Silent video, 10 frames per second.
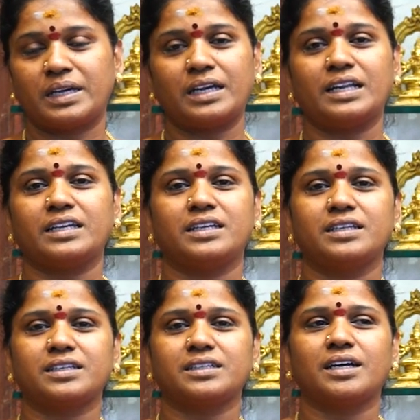மேலே
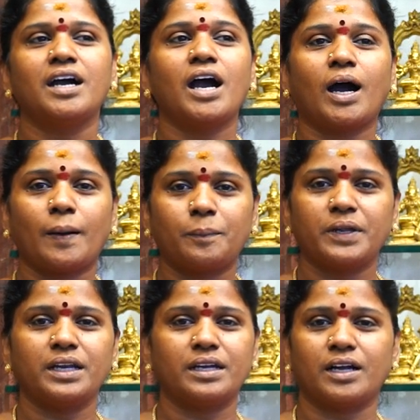இருக்குது
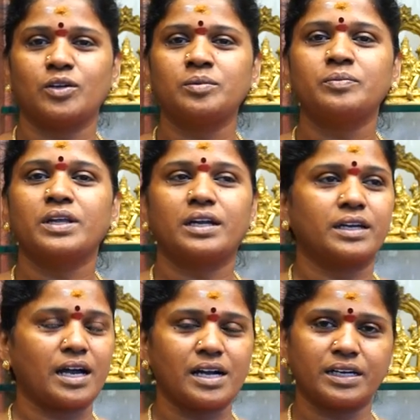அப்படின்னாலும்
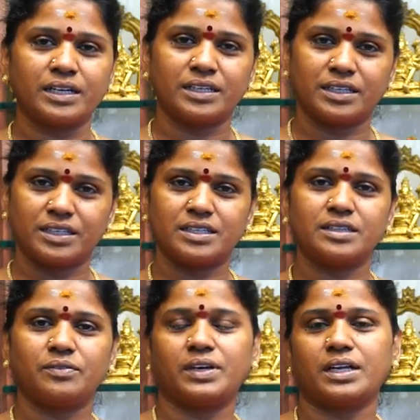நாங்கள்
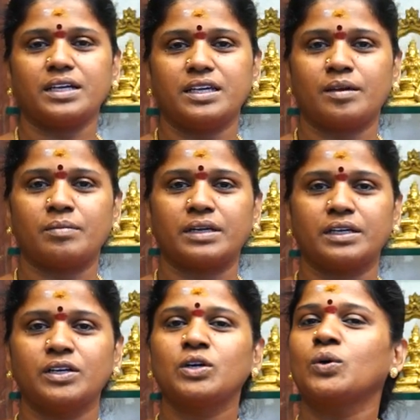இந்த வராகி
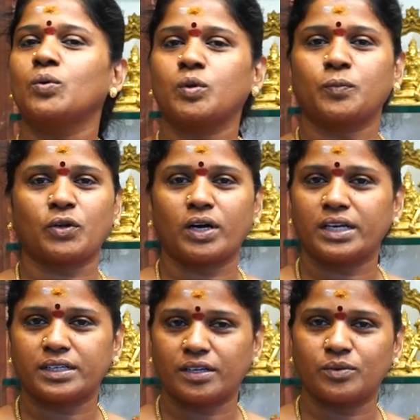அம்மனை ஒரு
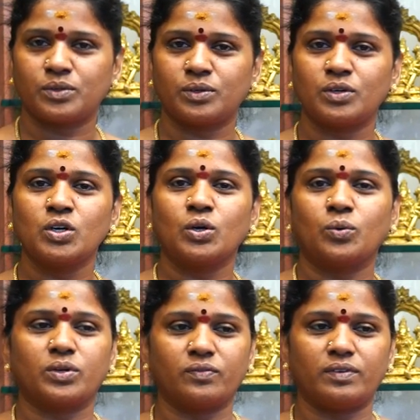ப்ராடக்டாவோ
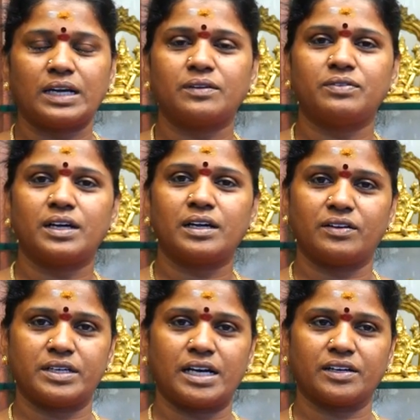ஒரு
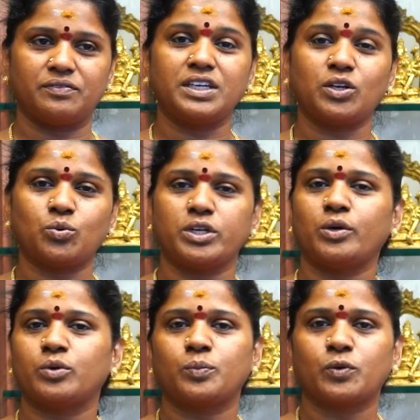நாங்கள்
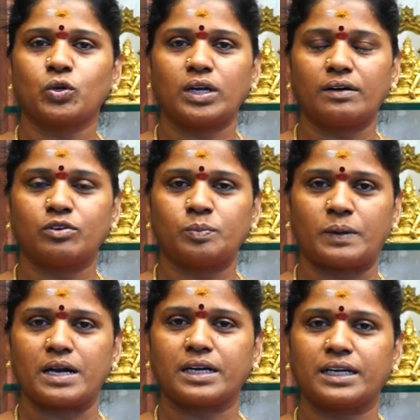விற்கக்கூடிய ஒரு பொருளாவோ
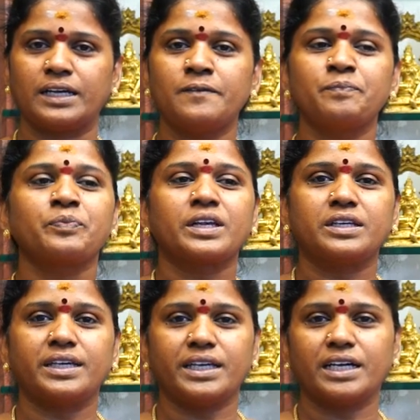பார்க்கல
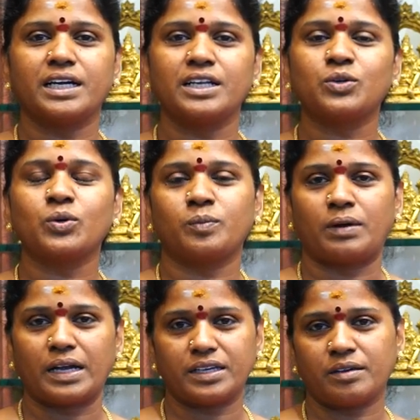இதை எங்களுக்கு ஒரு
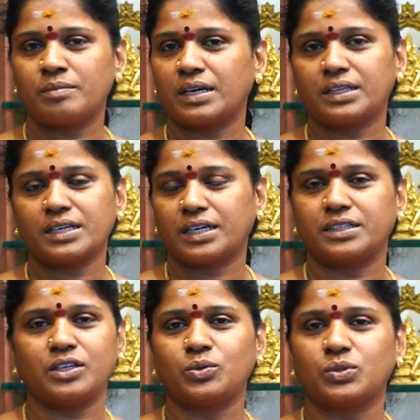பாக்கியமாக தான்
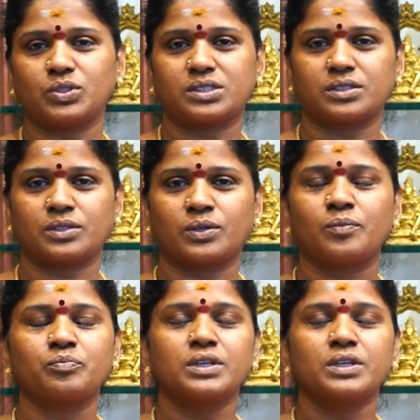கருதி கொடுத்துட்ருக்குறோம்